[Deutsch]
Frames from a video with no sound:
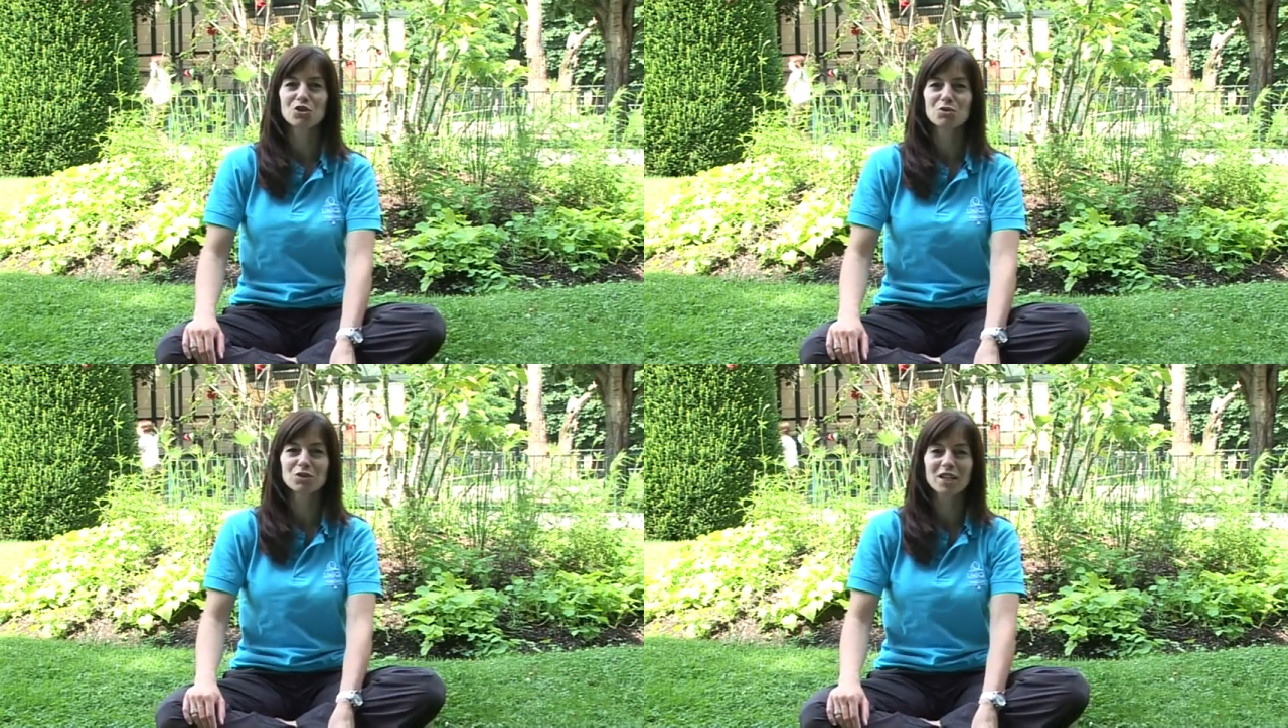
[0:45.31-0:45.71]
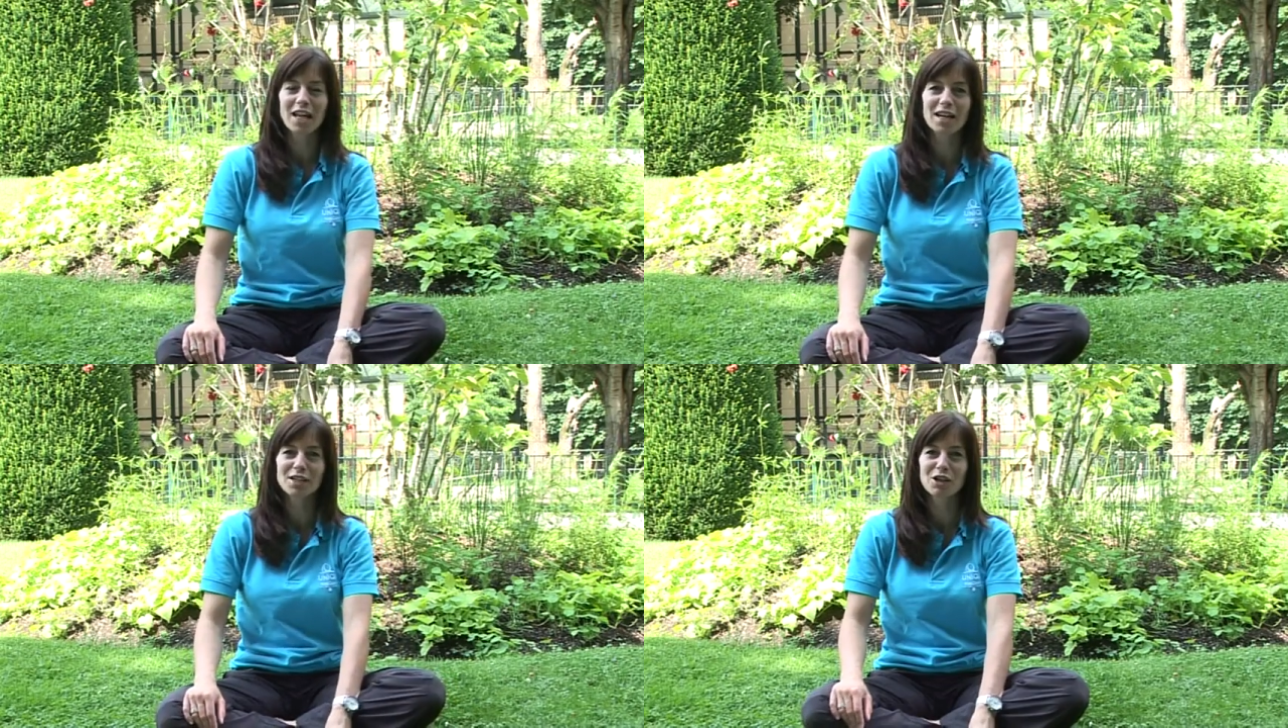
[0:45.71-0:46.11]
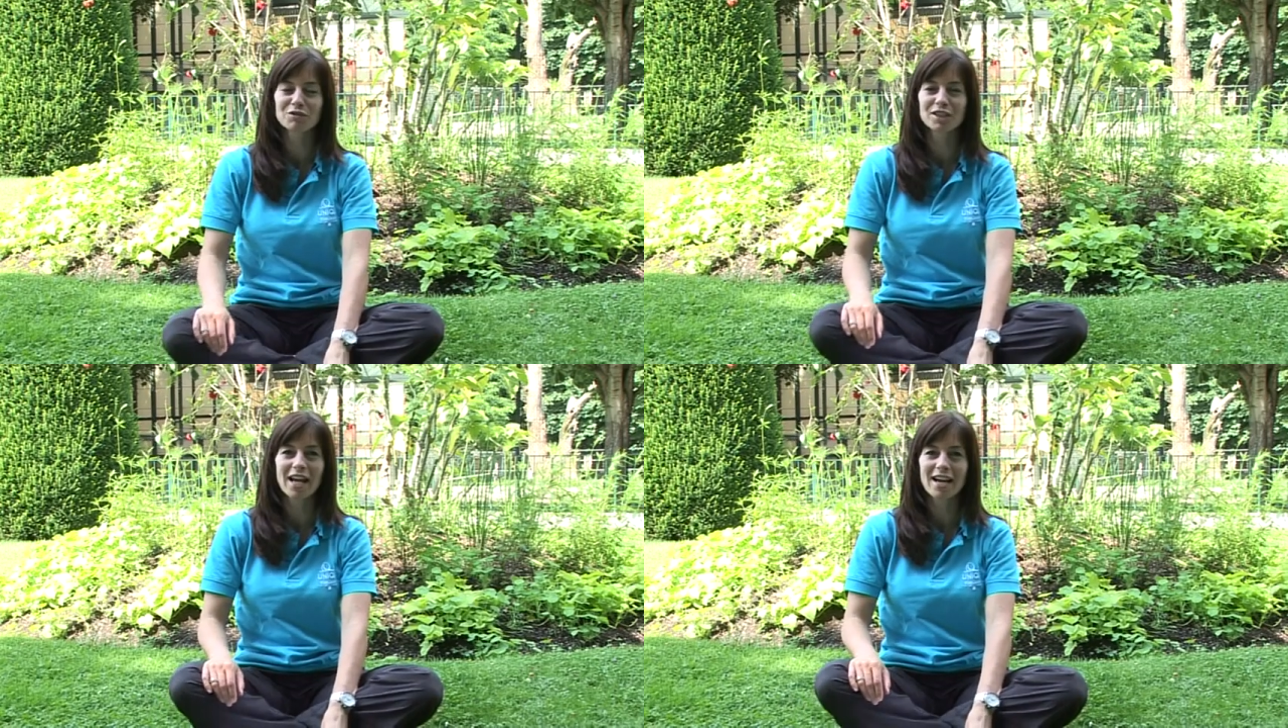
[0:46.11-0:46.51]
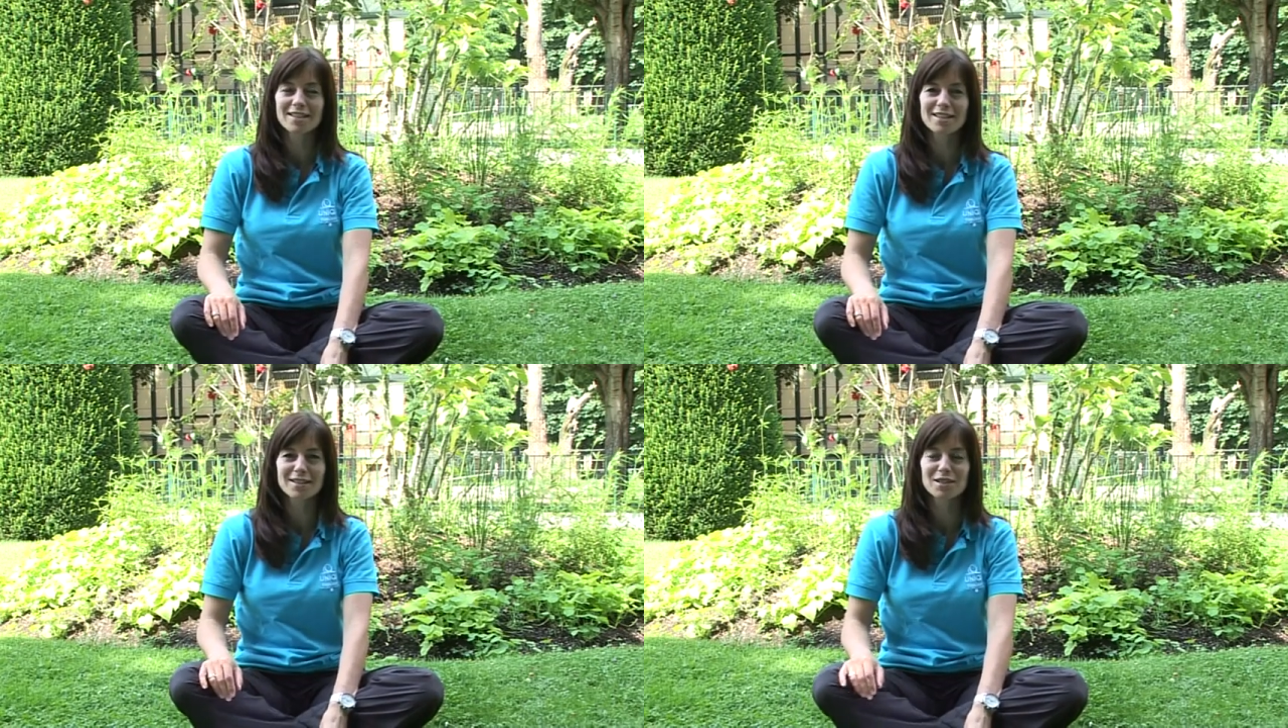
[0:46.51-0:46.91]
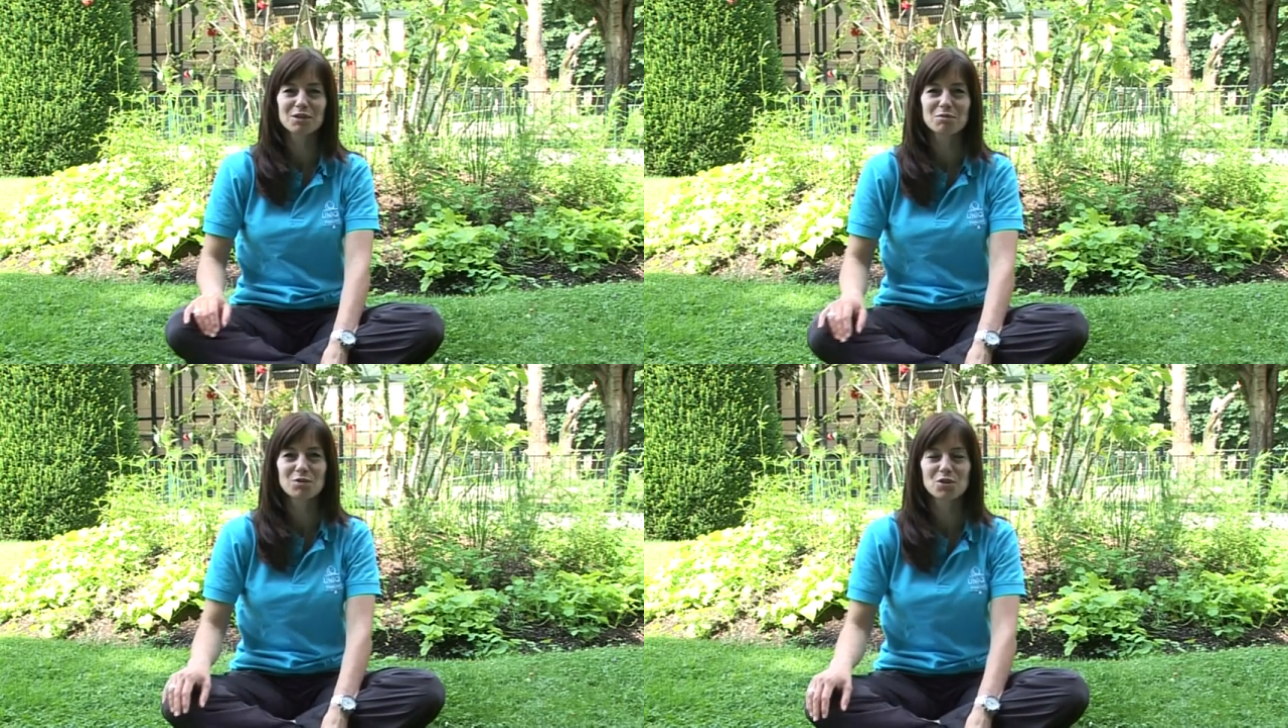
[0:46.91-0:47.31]
Stunde lang auf den
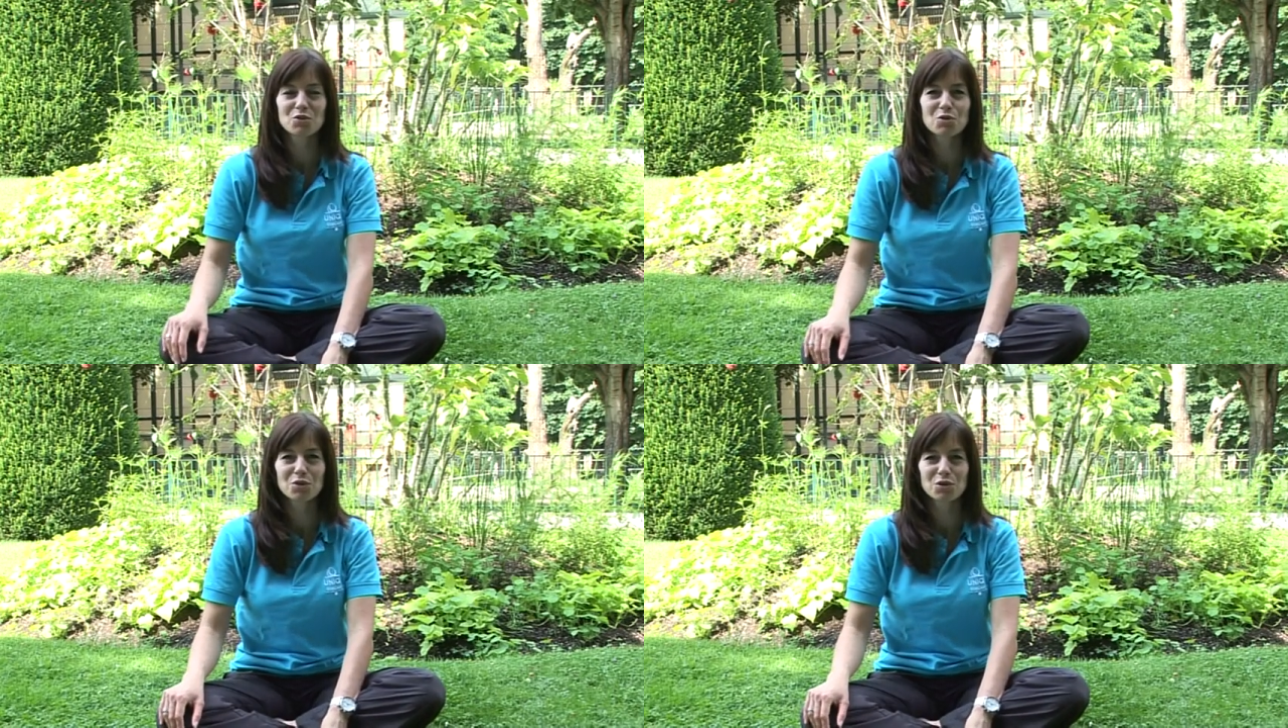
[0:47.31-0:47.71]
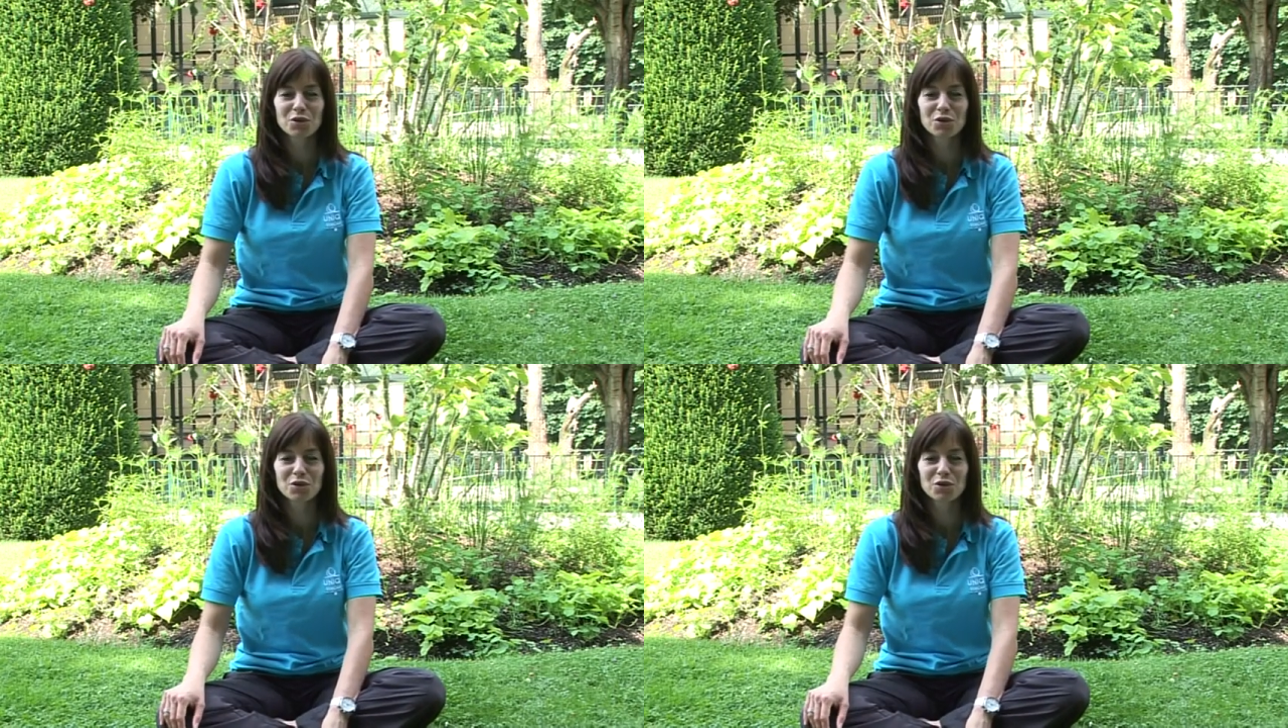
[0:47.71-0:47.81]
heißersehenden Besuch.